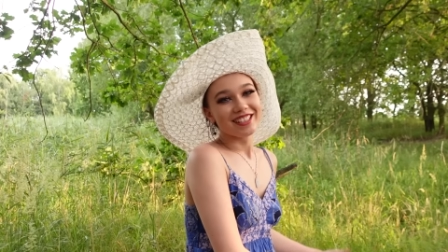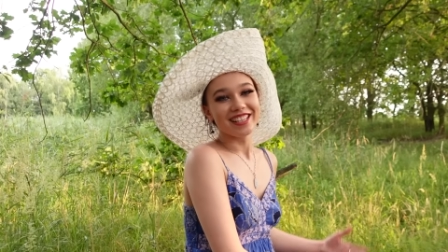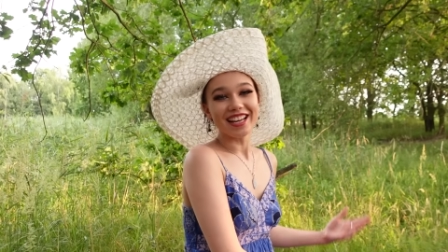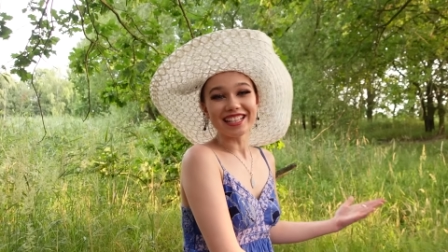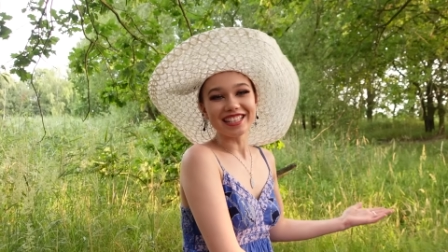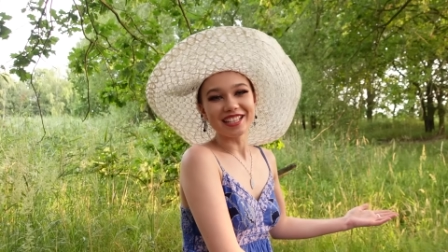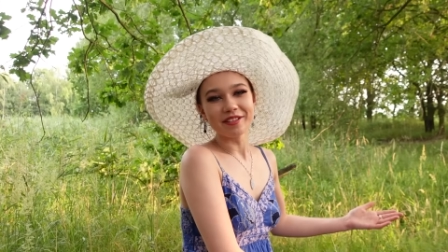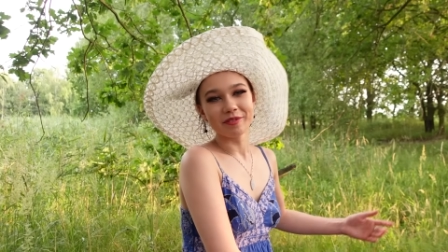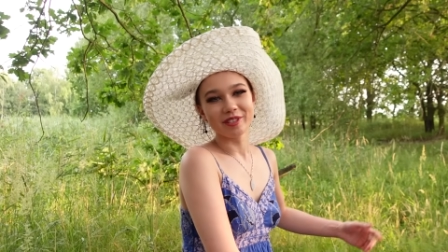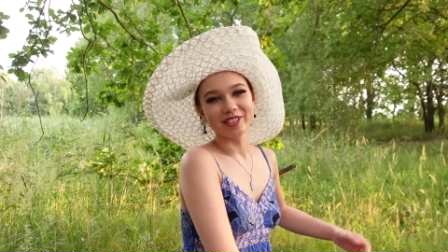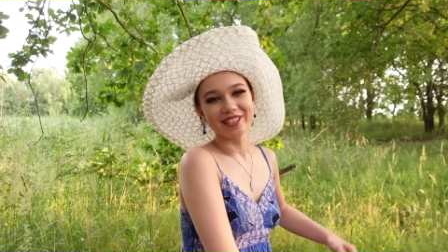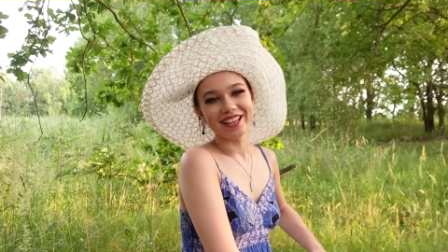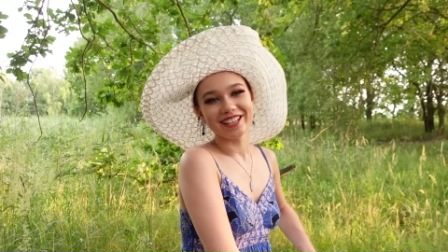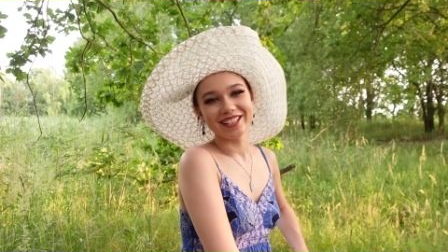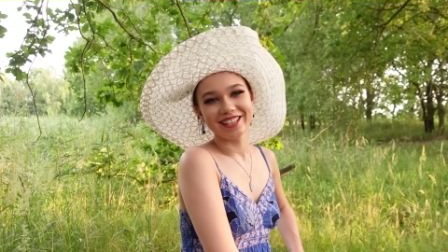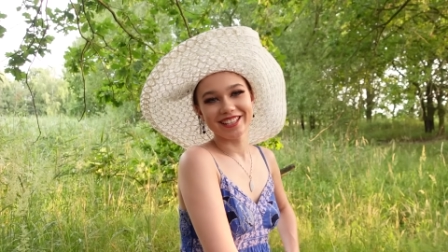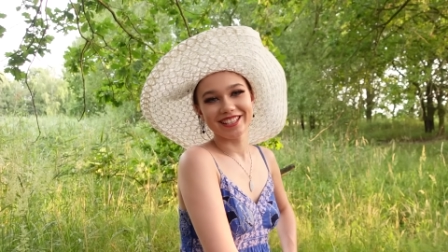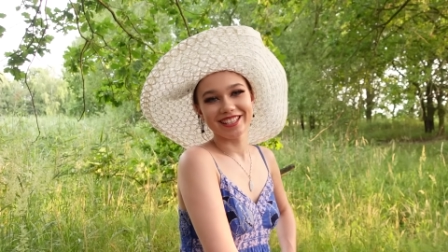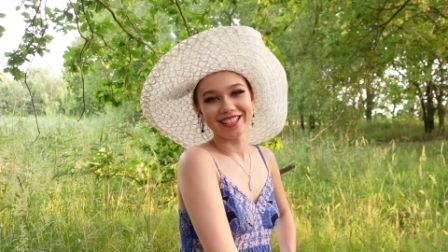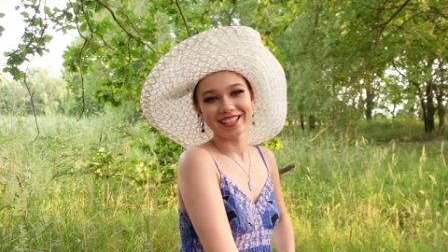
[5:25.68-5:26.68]
Czasem
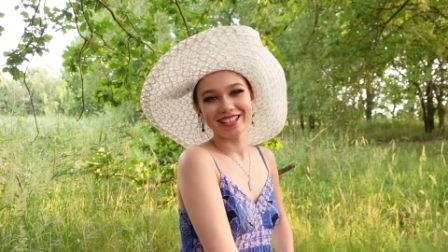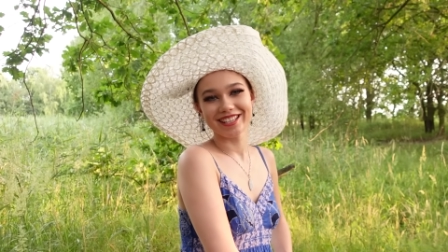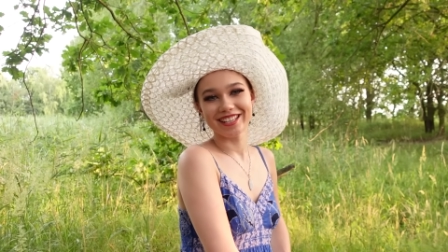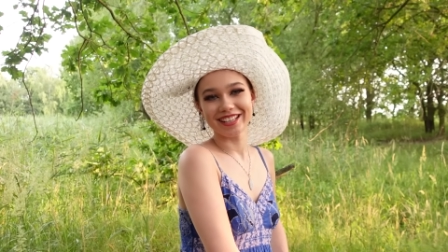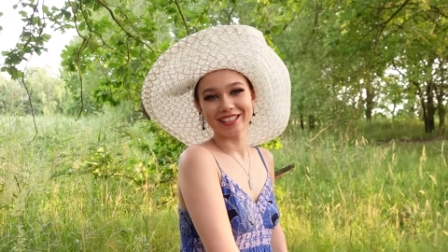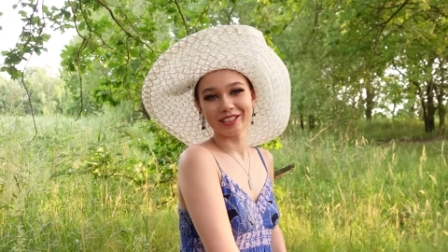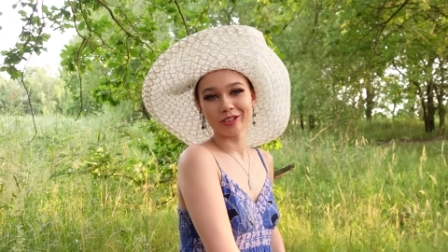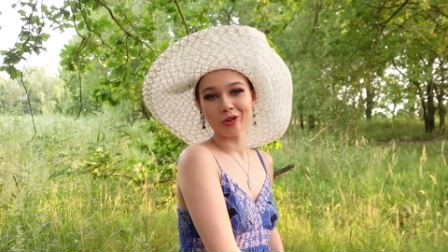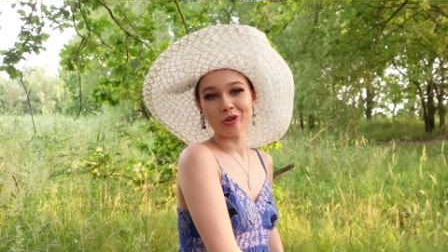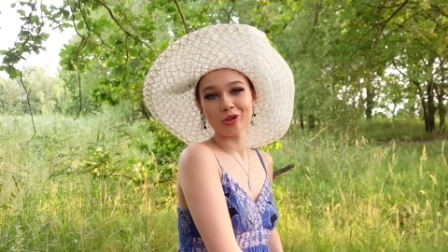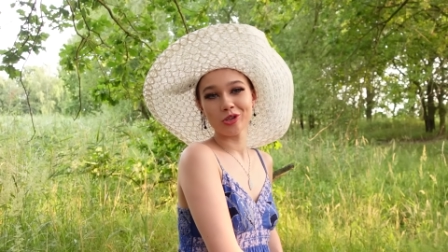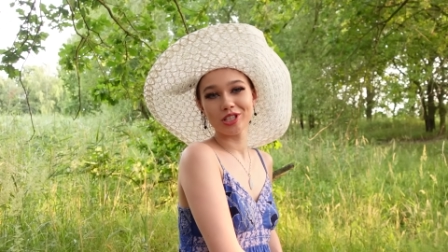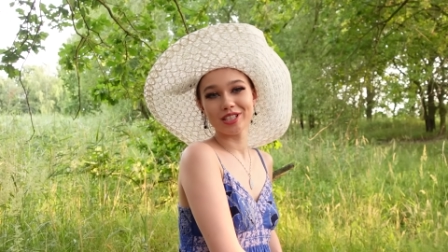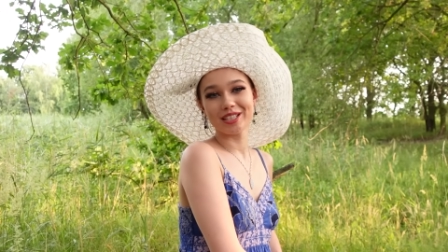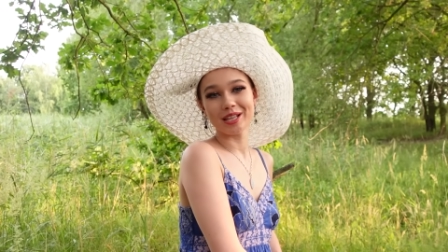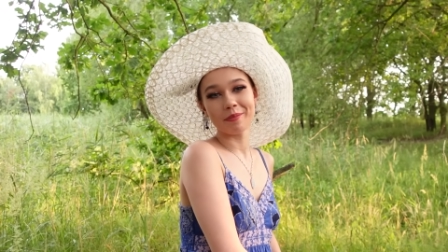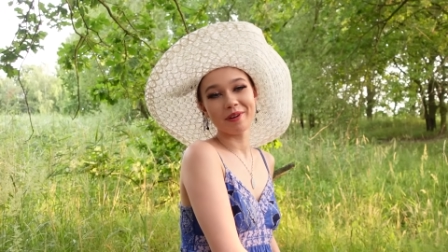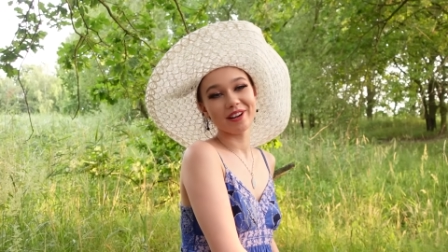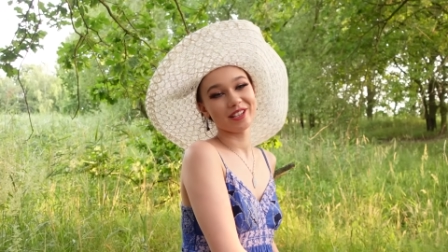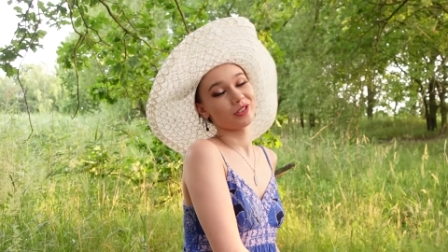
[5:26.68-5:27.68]
zdarzy się, że ktoś
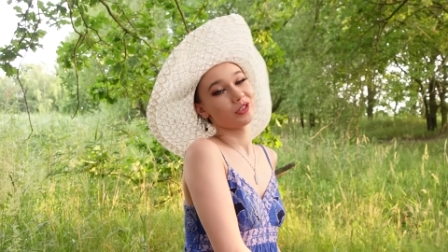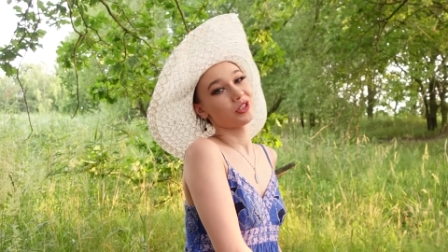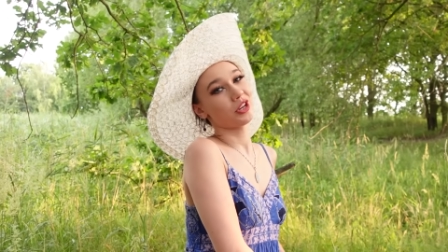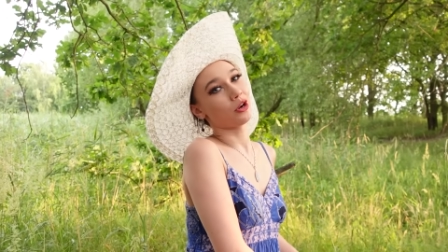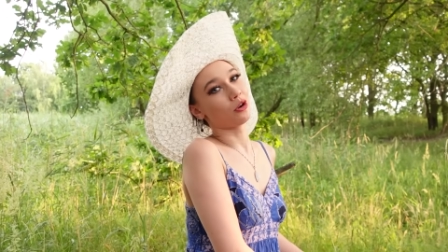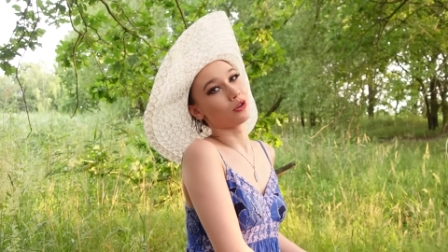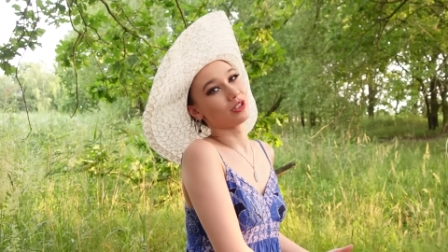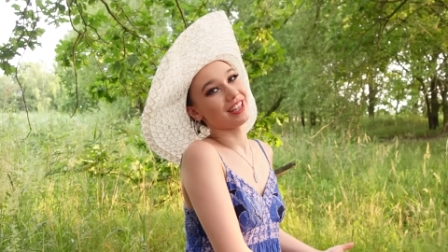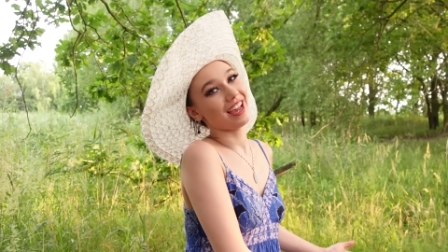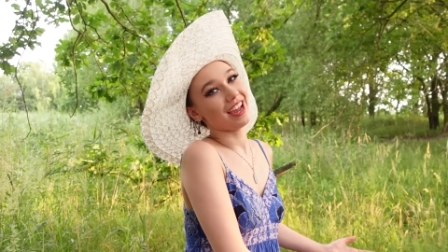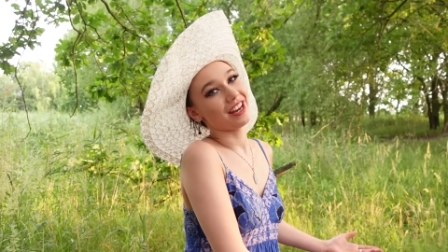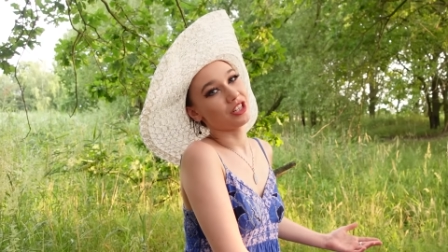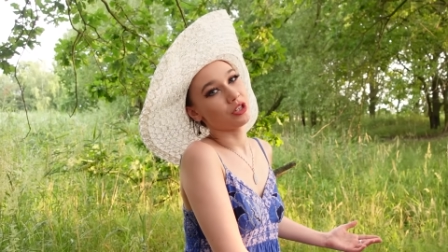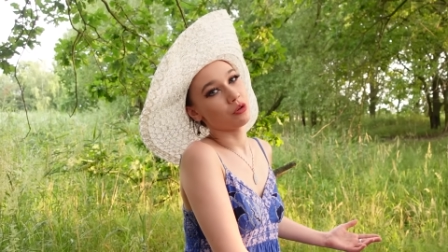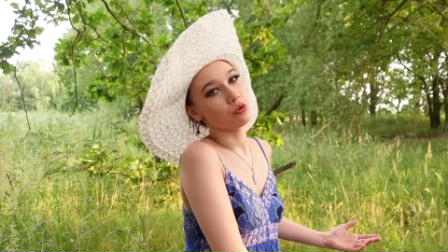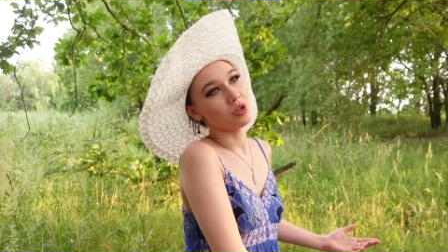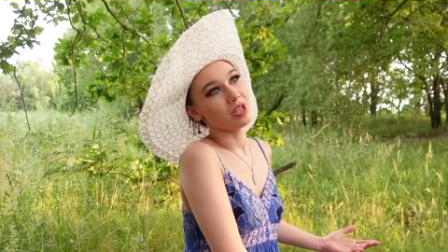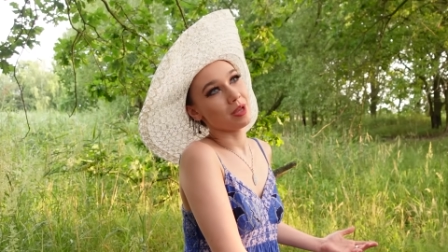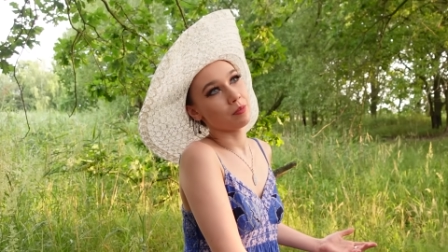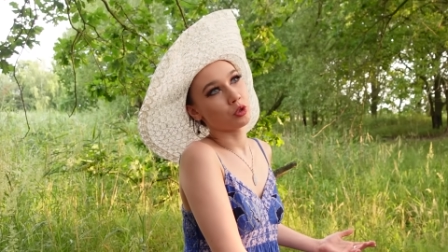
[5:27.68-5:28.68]
za bardzo się
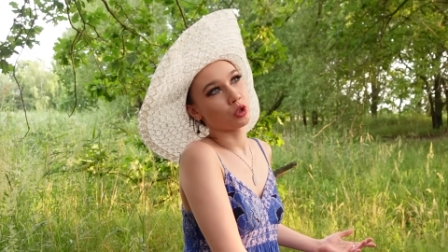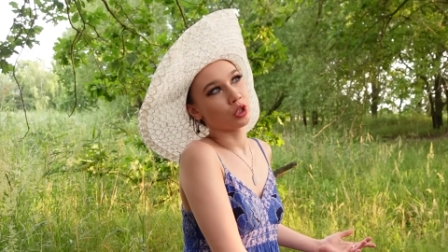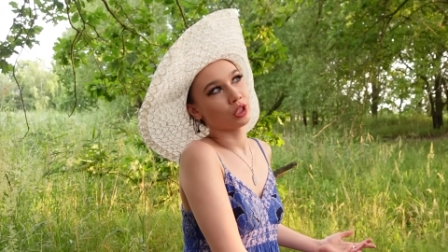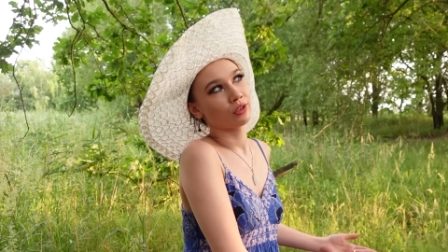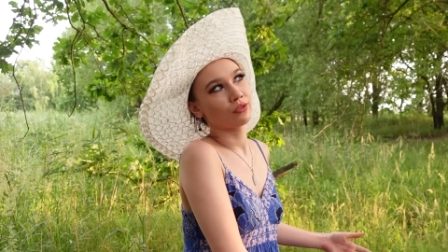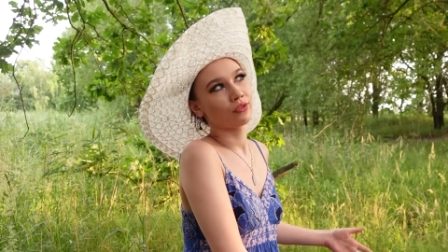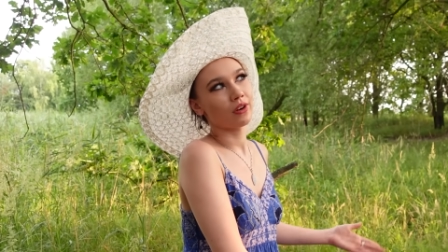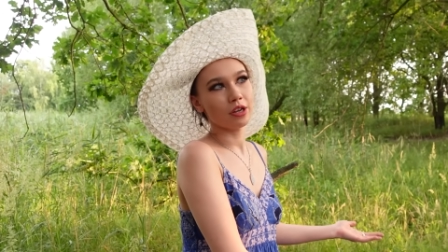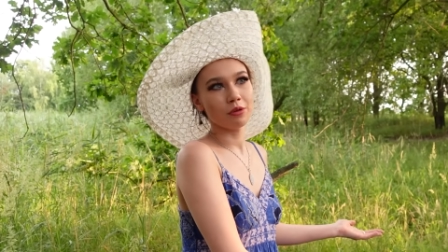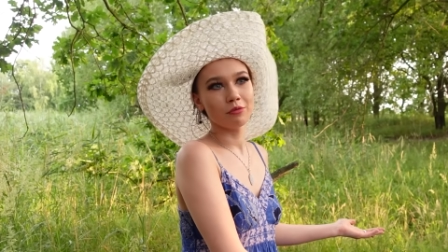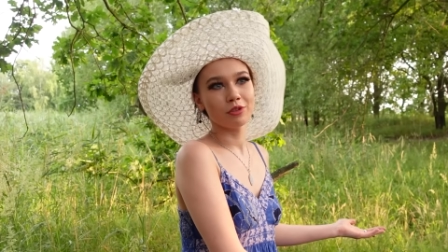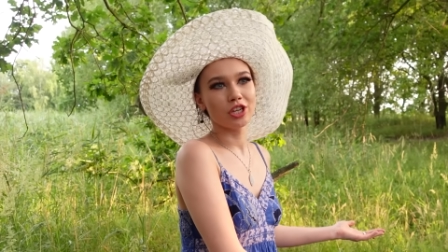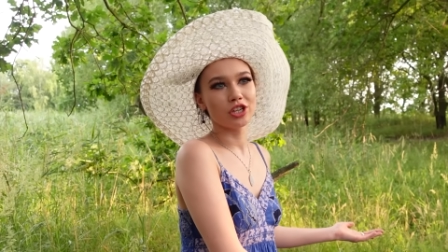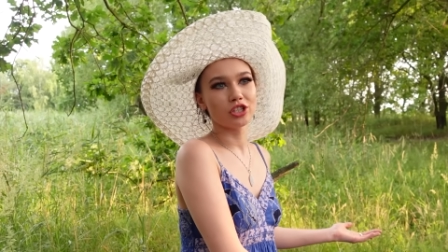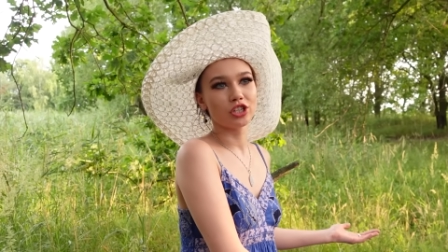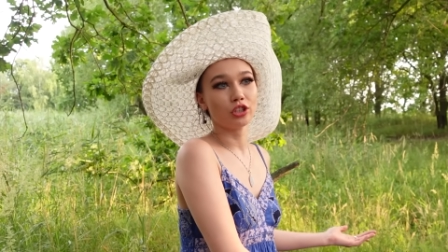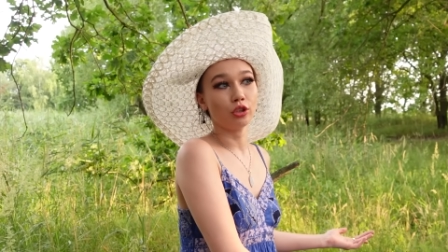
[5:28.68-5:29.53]
kozaczył i na przykład chwalił się,